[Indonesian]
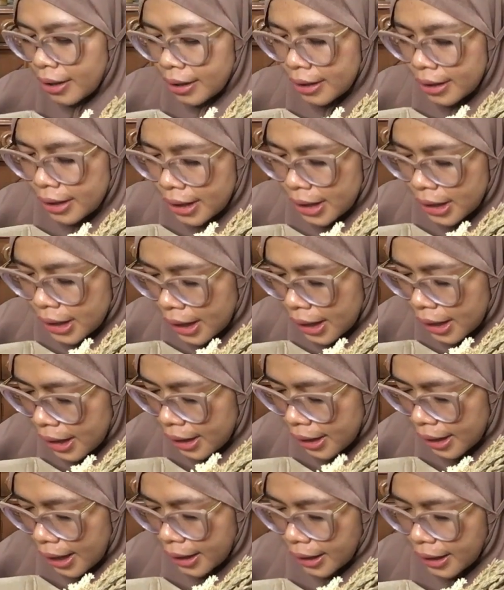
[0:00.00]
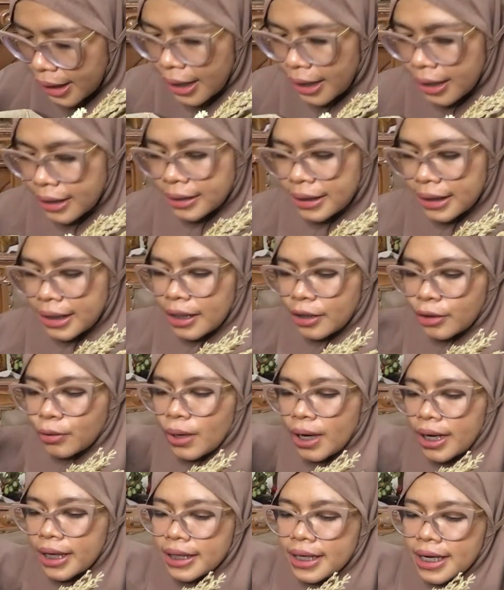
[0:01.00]
ini kita lihat ya isinya
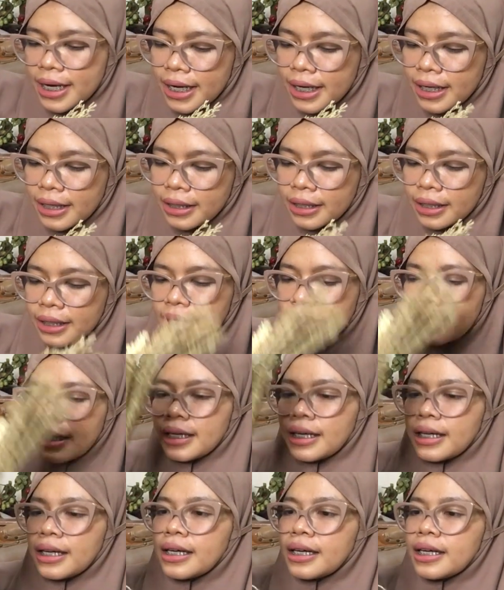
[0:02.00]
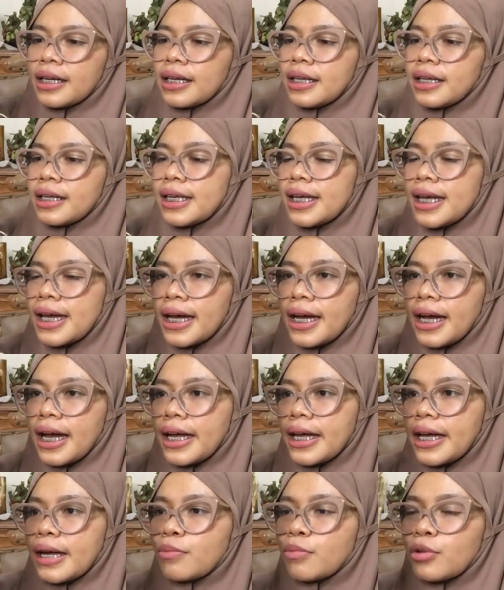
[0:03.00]
tuh ada ini ya
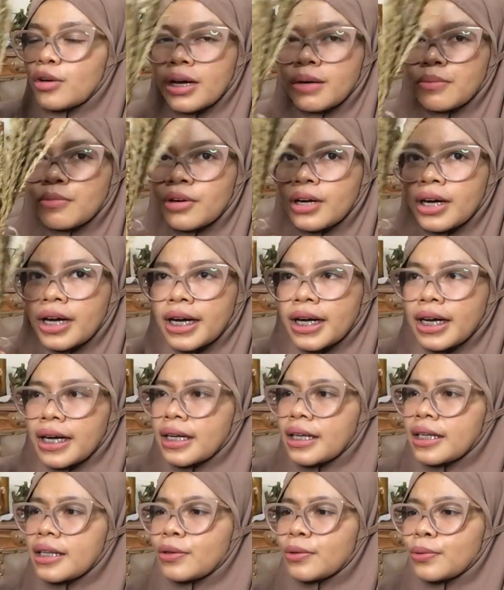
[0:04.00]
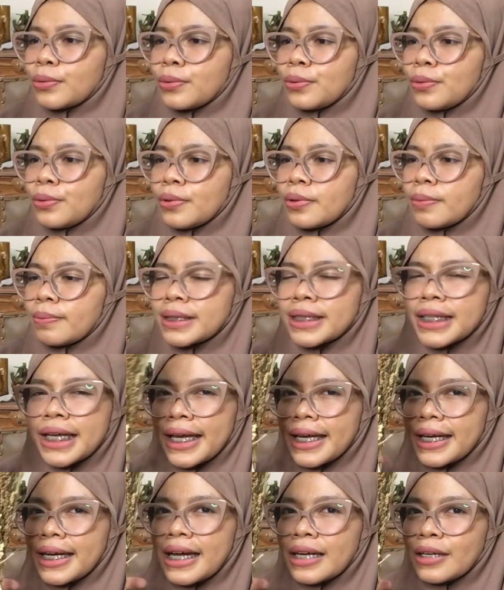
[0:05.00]
kayak bunga-bunga kering gitu
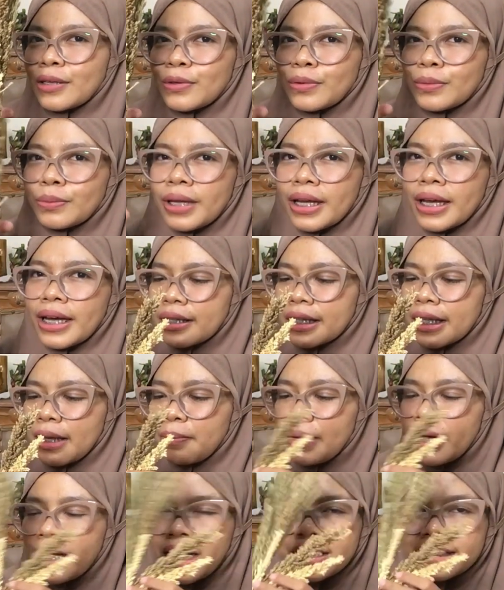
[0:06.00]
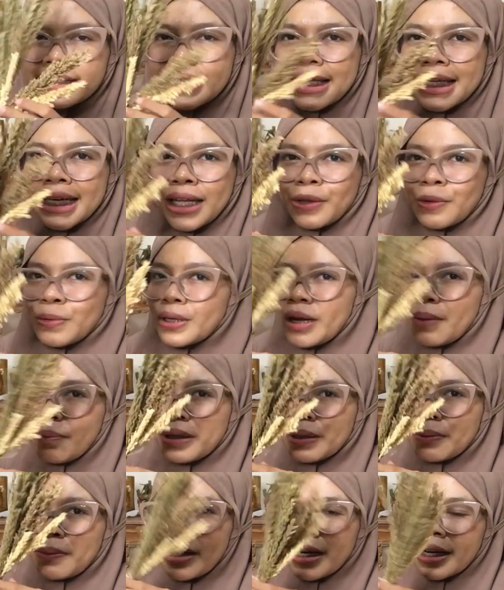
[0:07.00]
kayak gandum ya tema rustiknya tuh
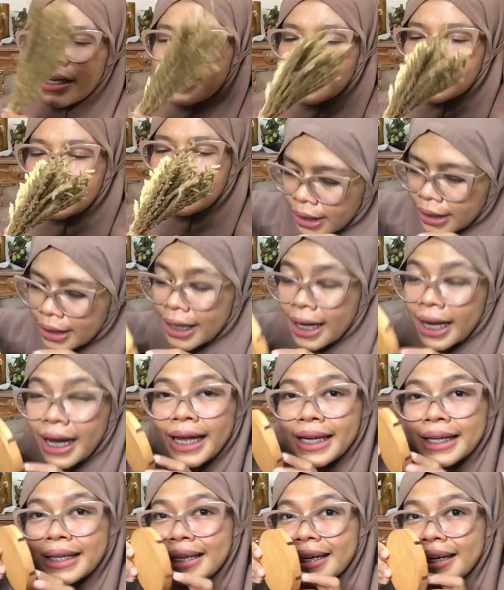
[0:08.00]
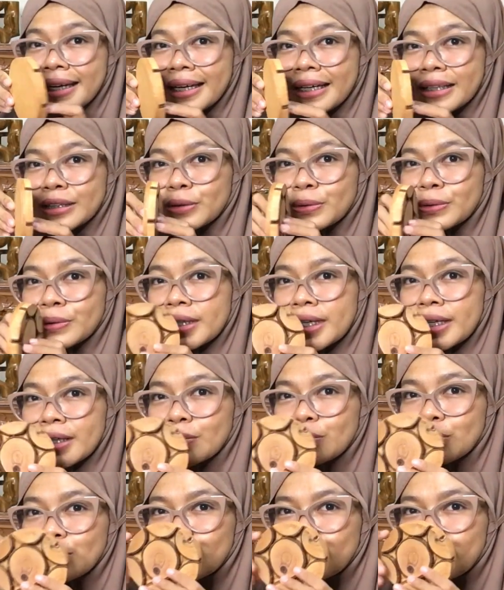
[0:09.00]
dapat banget tatakannya juga
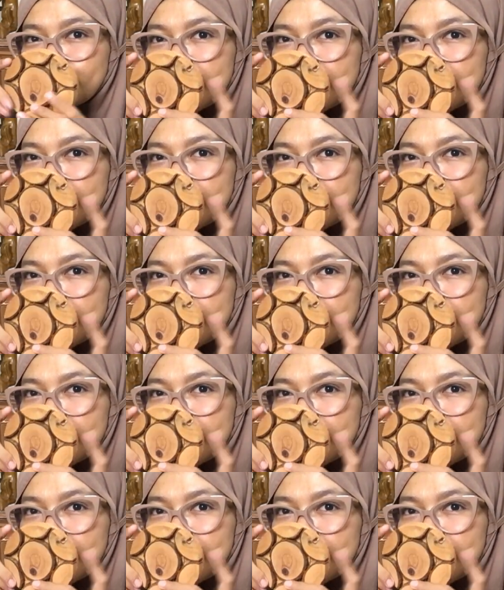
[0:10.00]
lucu